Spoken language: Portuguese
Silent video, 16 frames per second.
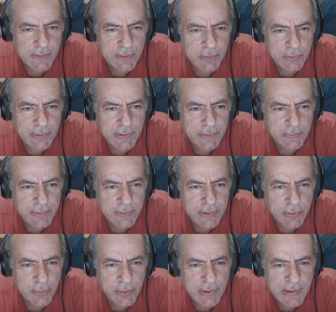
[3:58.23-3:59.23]
Eu tenho que
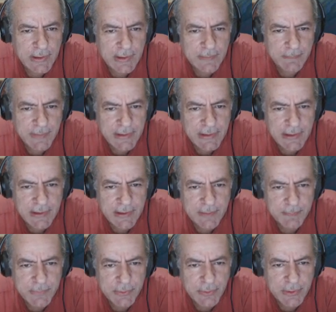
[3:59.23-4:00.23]
rocar bem
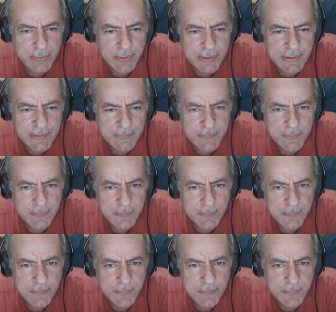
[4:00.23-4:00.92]
rápido agora.